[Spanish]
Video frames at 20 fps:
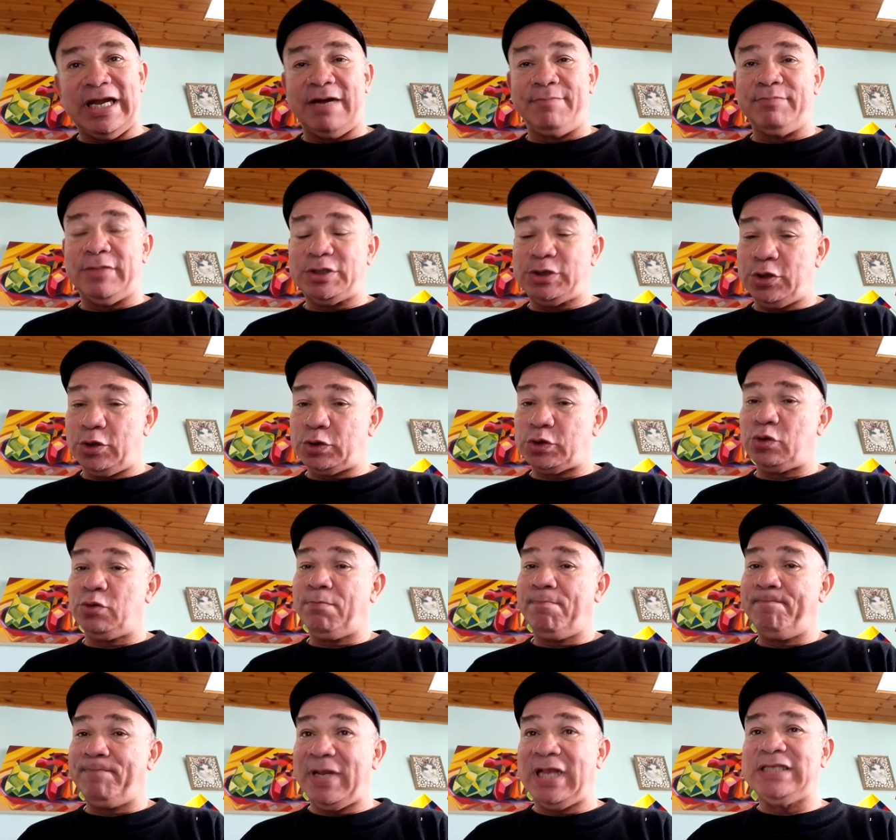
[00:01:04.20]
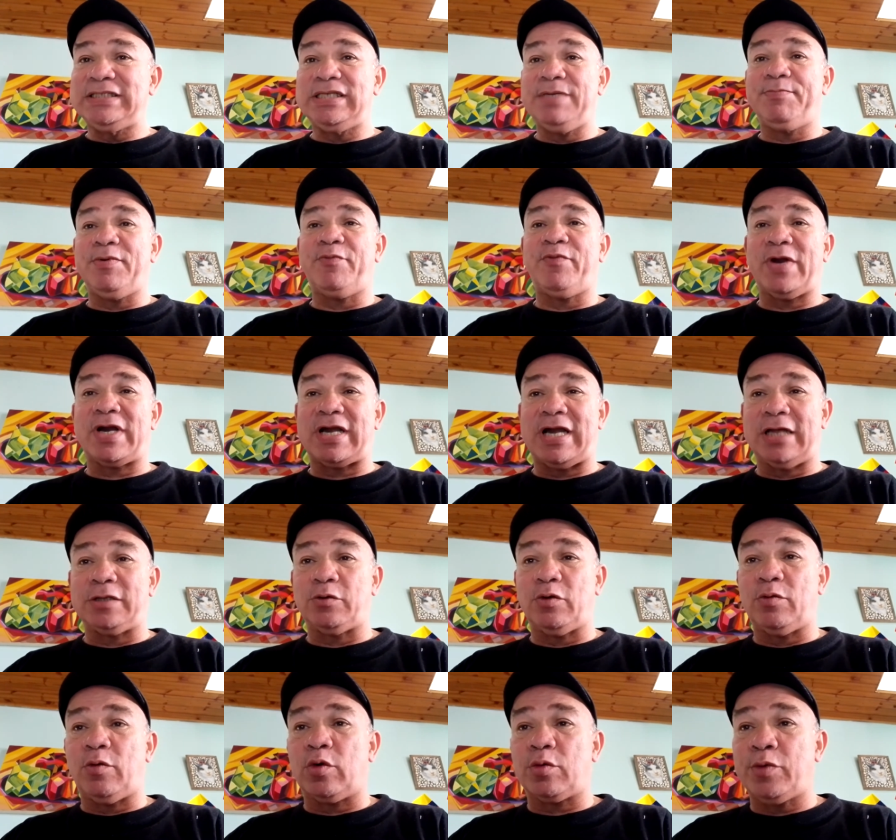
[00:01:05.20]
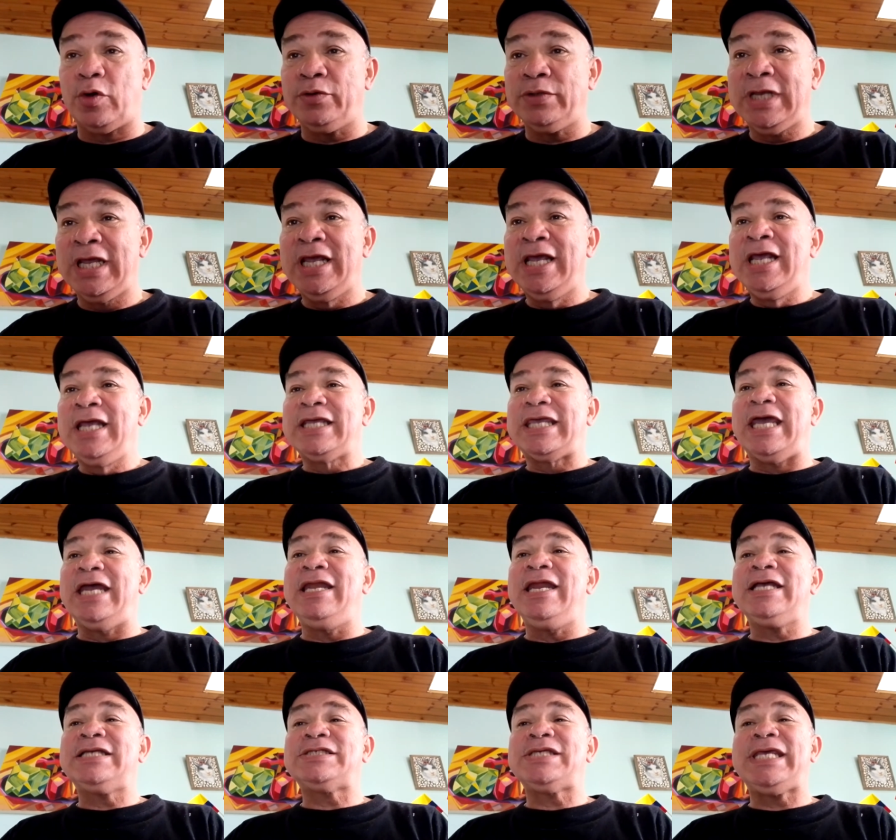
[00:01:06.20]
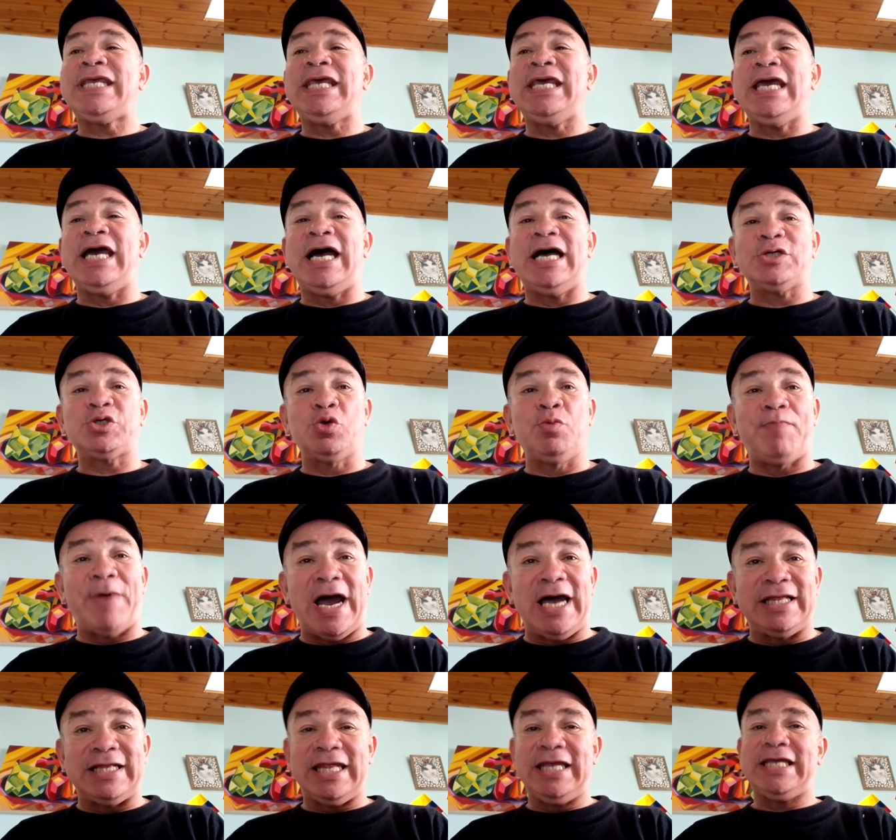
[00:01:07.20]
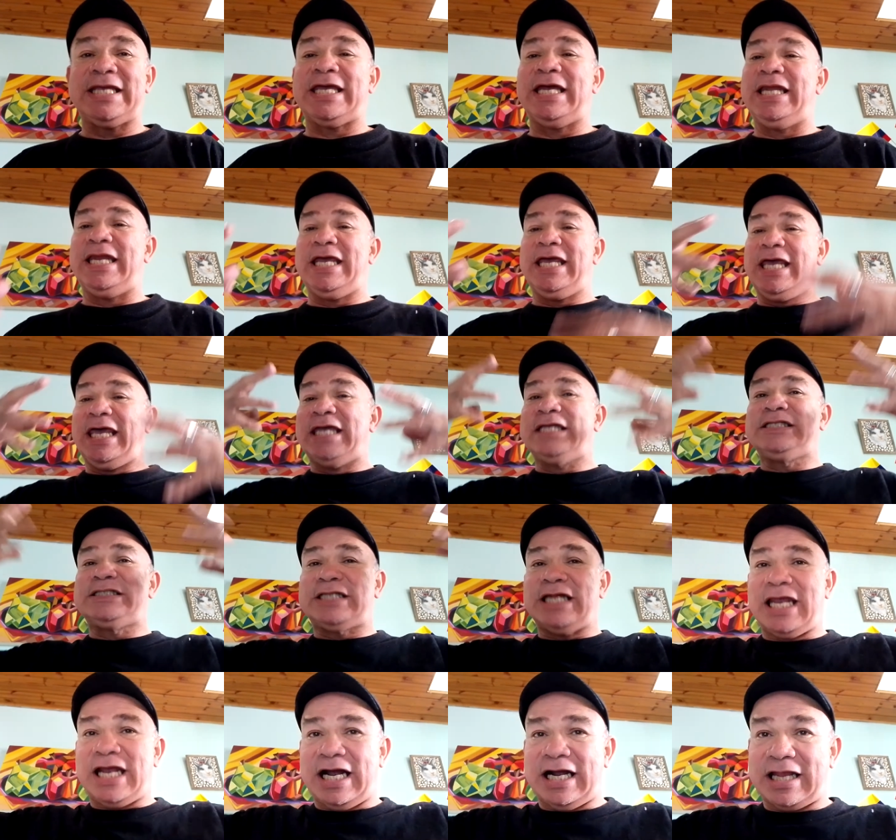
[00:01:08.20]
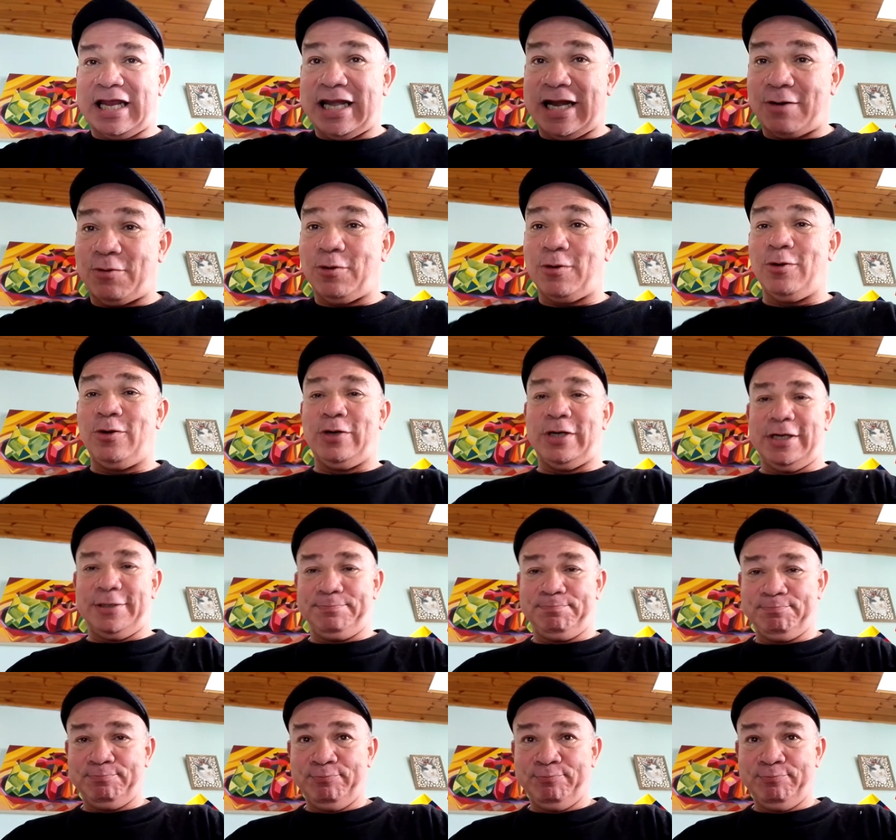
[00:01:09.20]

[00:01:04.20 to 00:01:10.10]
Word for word: el ambicioso príncipe Fernando de Borbón, quien le exigía a su padre que le entregara la corona.